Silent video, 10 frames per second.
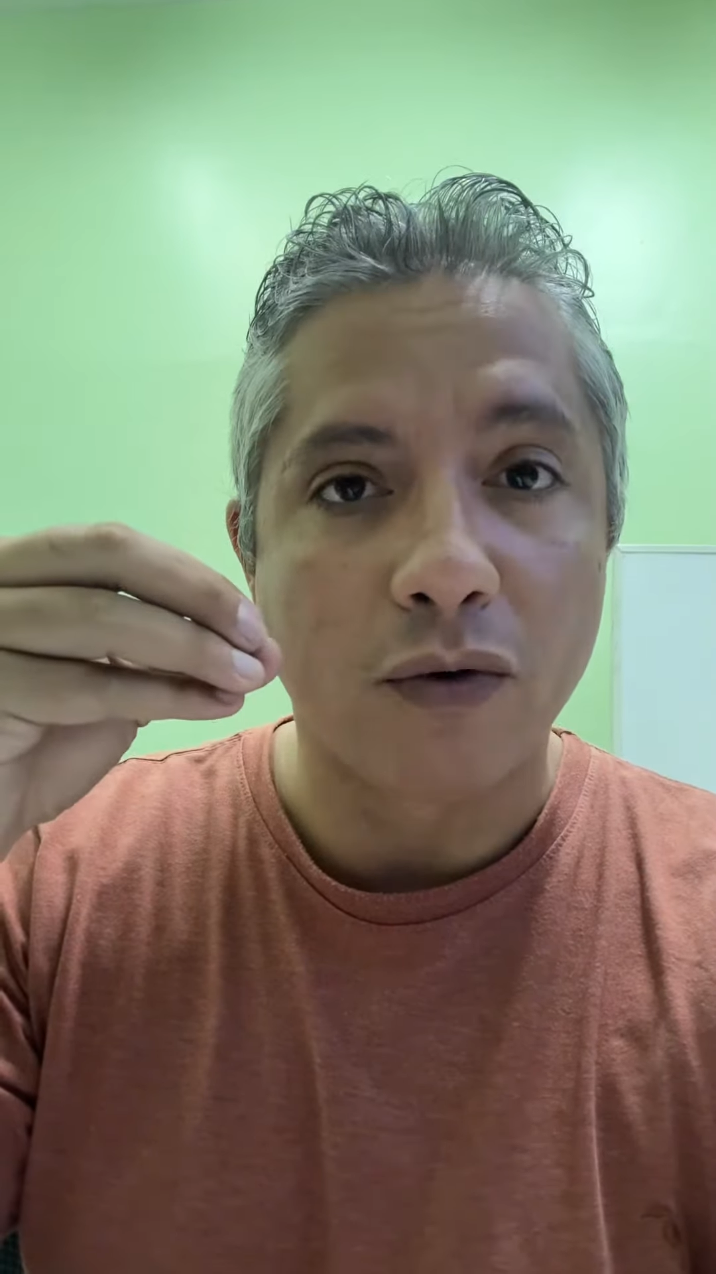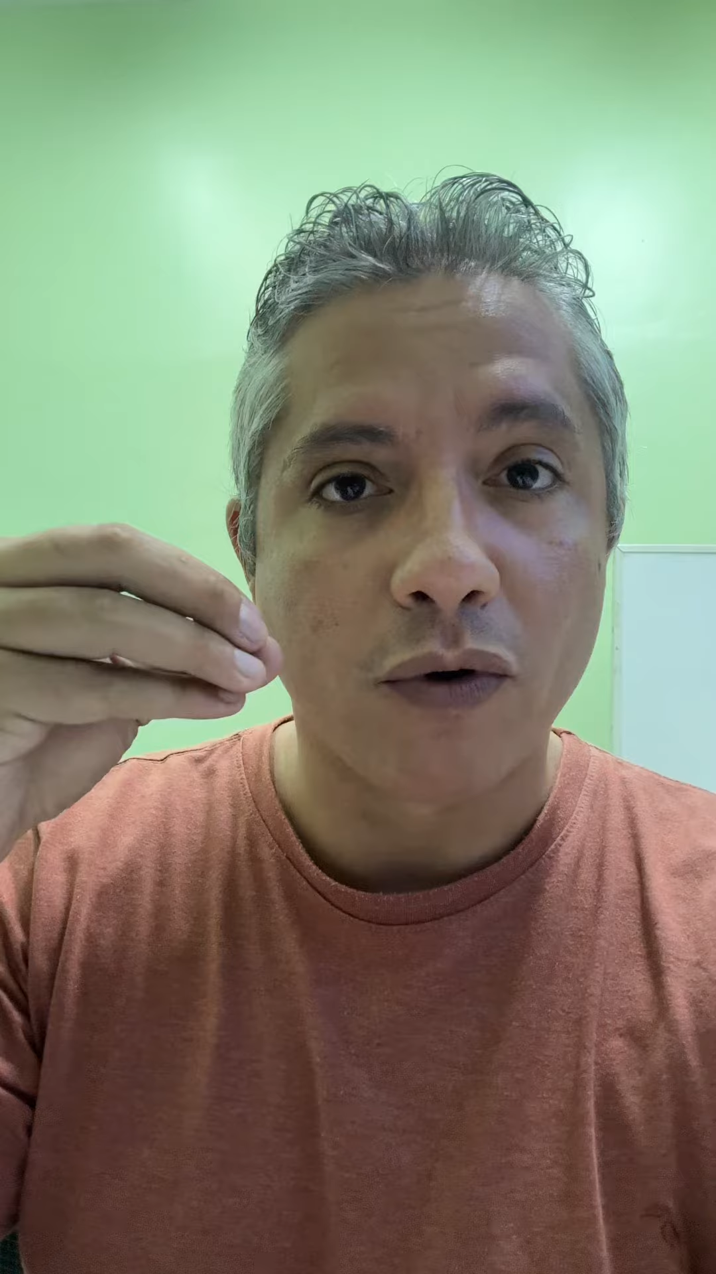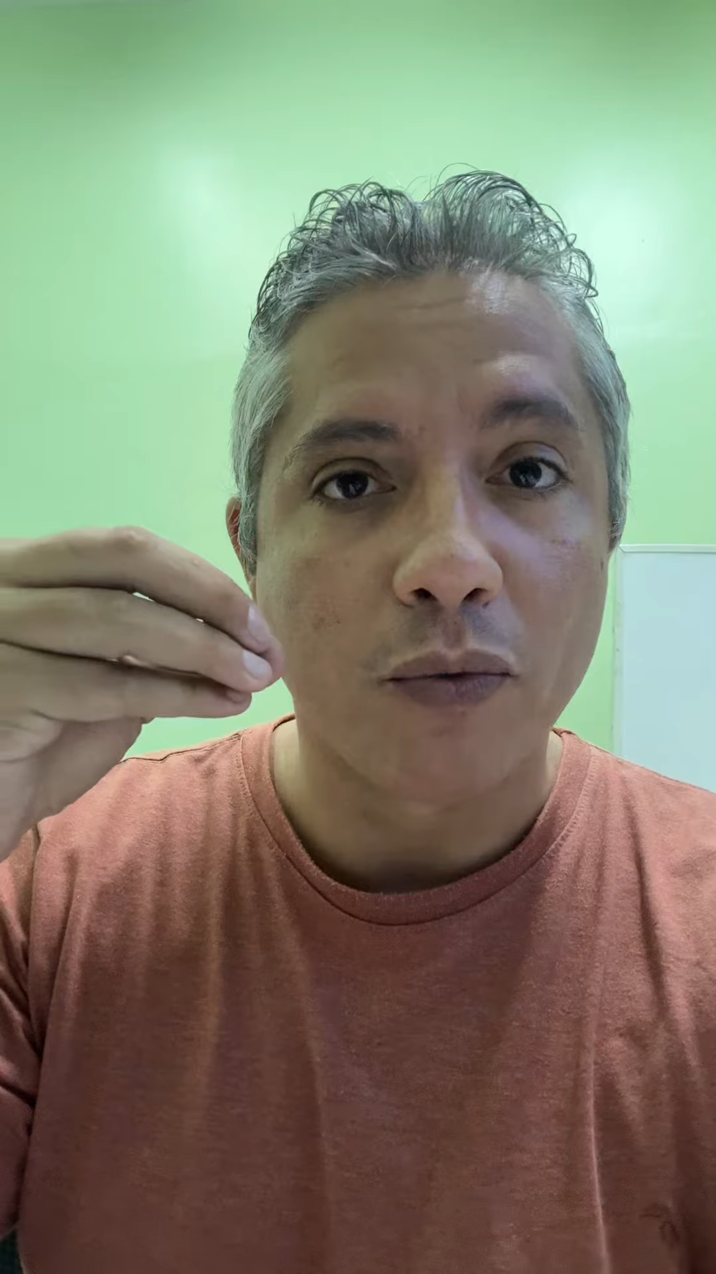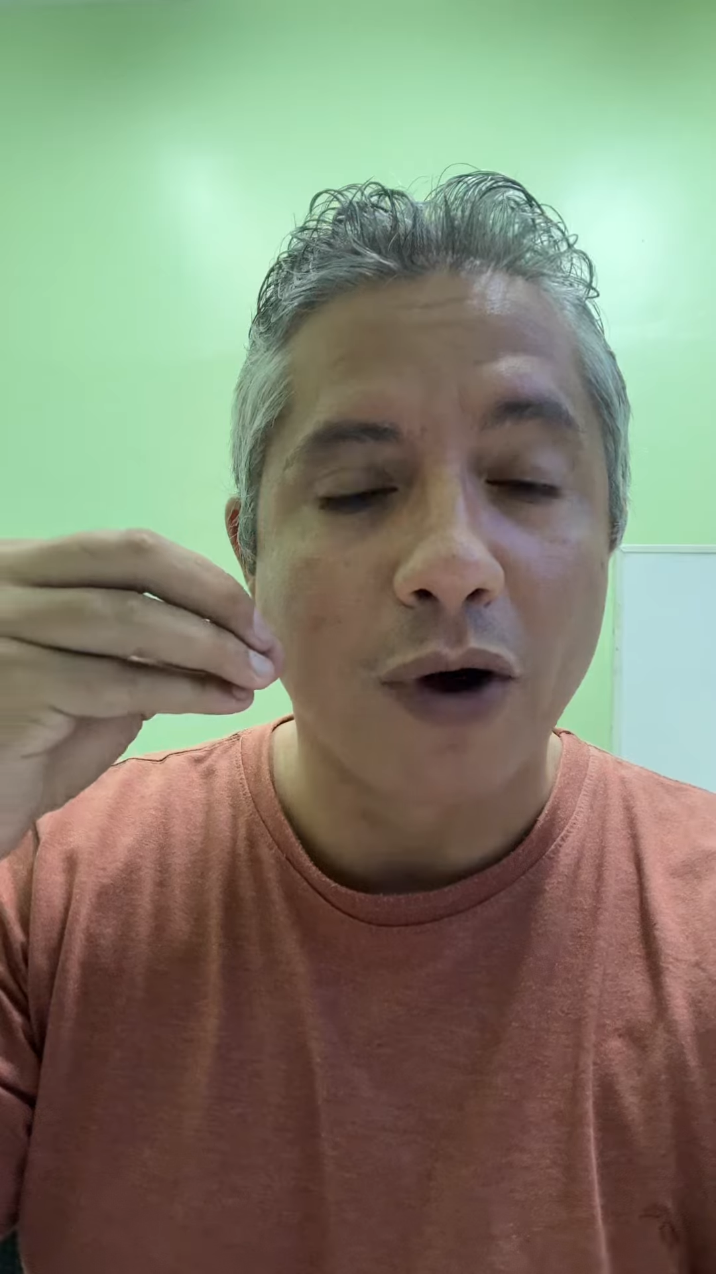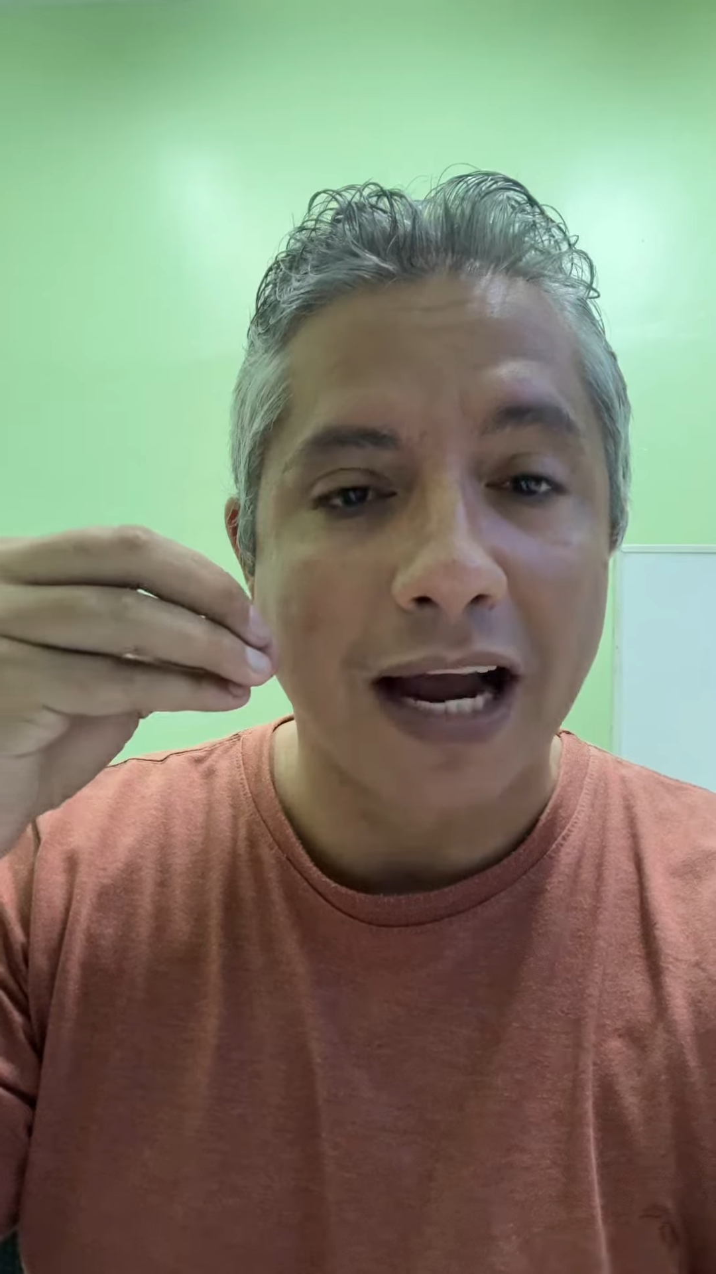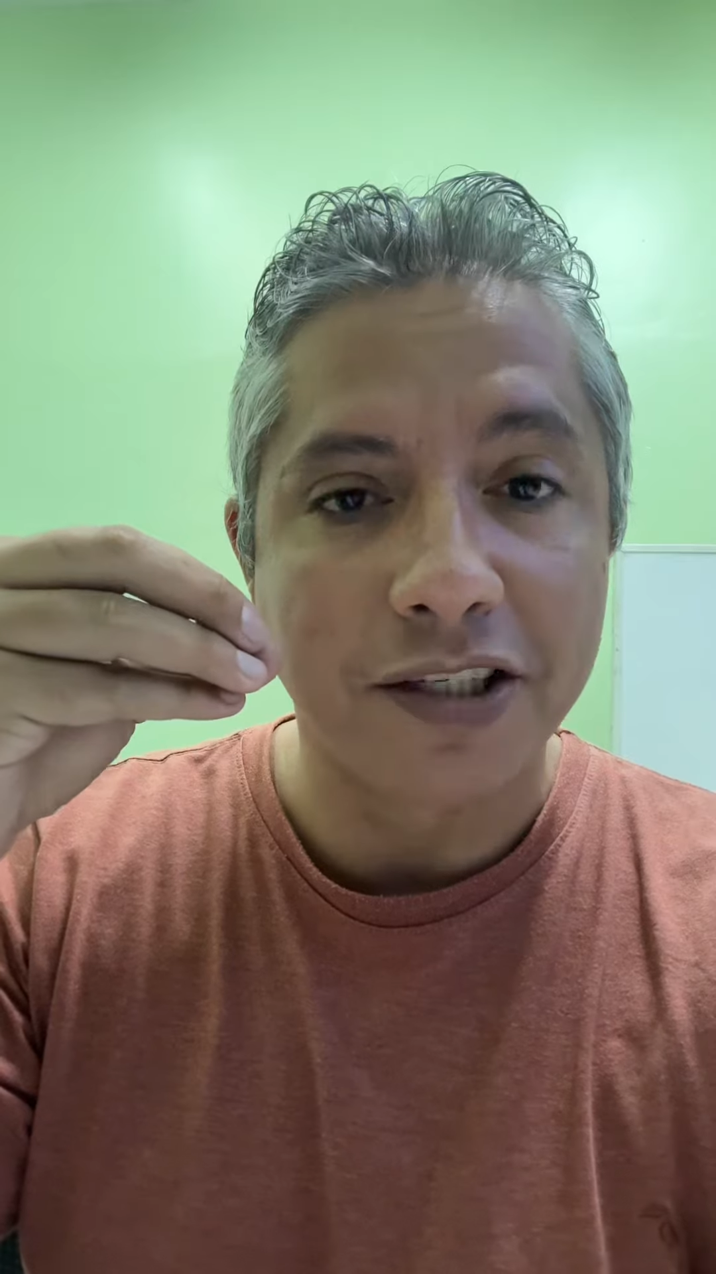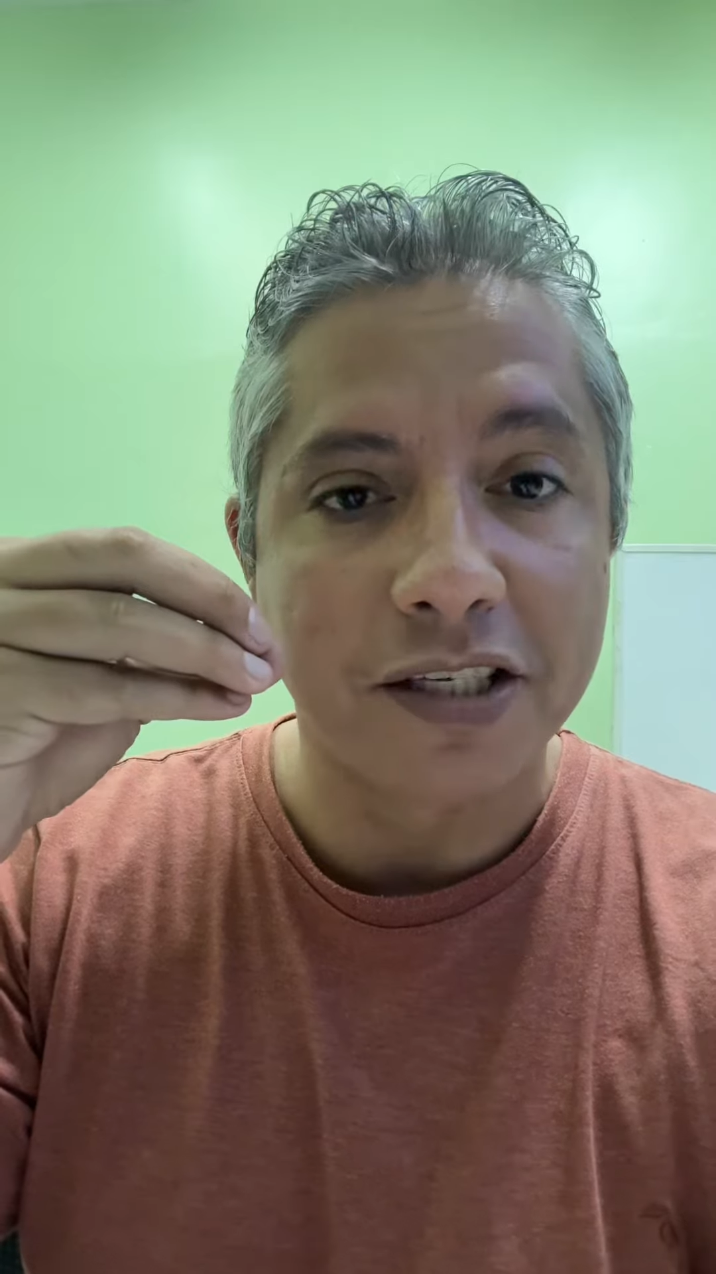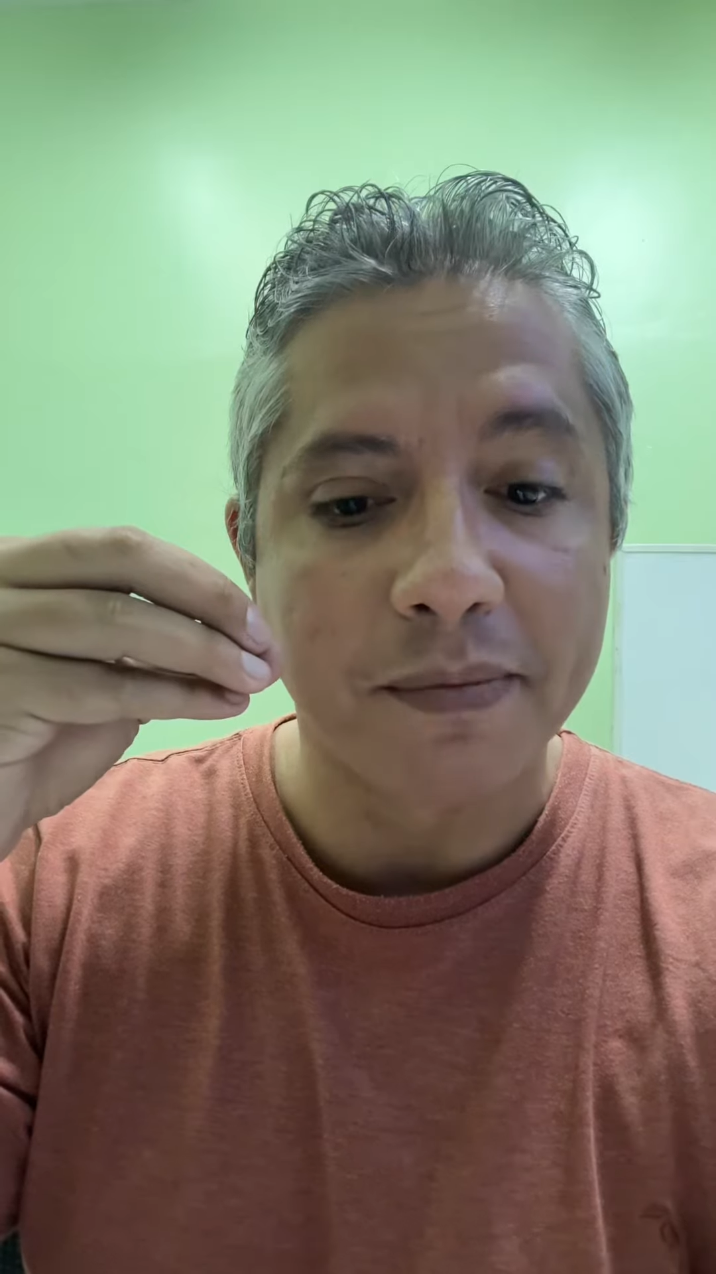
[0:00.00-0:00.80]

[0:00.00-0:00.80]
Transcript: como age